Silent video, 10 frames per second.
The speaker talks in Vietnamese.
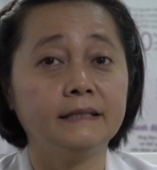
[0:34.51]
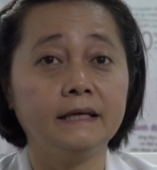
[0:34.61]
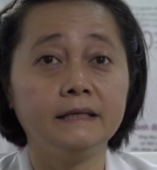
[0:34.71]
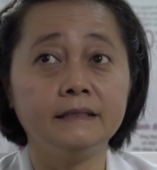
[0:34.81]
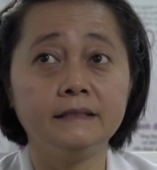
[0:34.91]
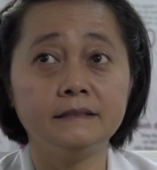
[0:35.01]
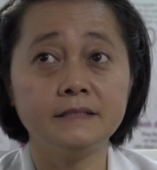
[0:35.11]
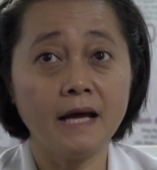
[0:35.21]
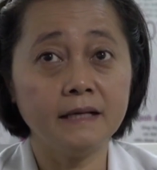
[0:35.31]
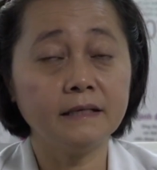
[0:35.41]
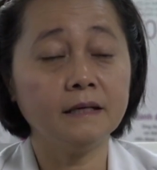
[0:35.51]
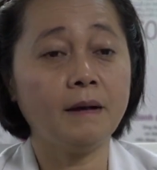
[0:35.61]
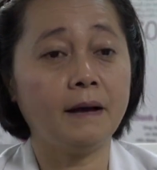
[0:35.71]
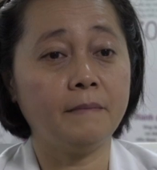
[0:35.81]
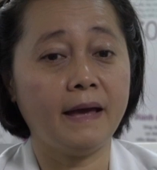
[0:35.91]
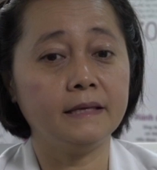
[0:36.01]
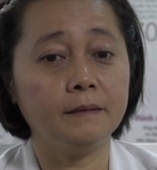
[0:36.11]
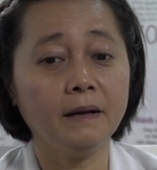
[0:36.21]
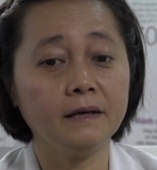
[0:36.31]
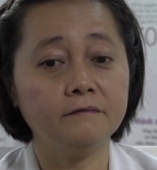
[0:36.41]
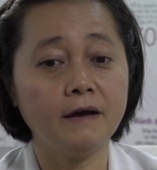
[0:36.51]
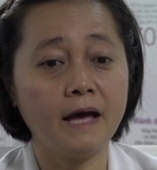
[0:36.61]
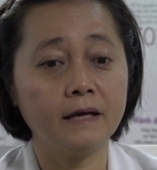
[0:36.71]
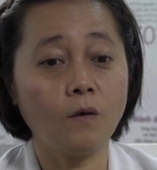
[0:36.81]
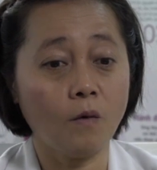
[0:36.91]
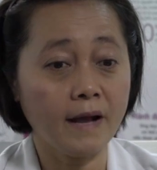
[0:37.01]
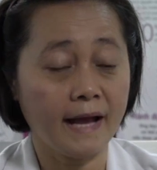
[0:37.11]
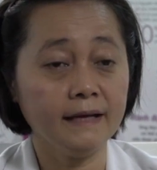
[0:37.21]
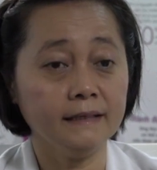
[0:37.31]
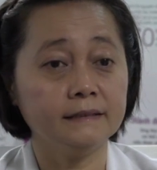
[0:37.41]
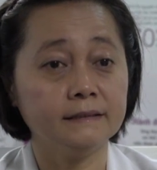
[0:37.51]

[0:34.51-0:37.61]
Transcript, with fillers: thì trên những cái bà mẹ nhiễm HIV cố gắng